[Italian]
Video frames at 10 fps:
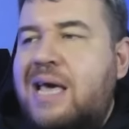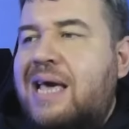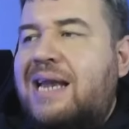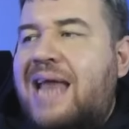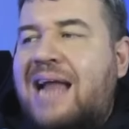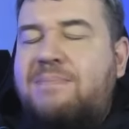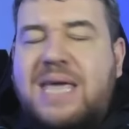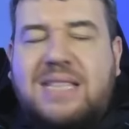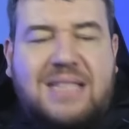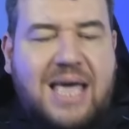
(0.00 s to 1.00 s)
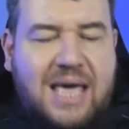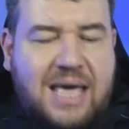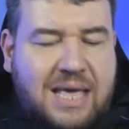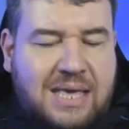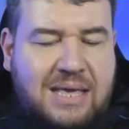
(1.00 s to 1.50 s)
realmente
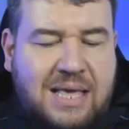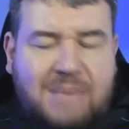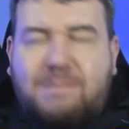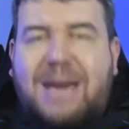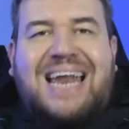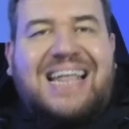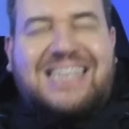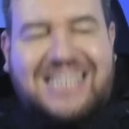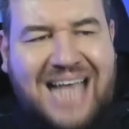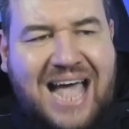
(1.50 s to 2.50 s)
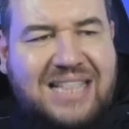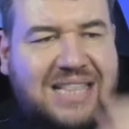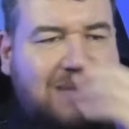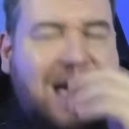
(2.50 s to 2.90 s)
imbarazzanti,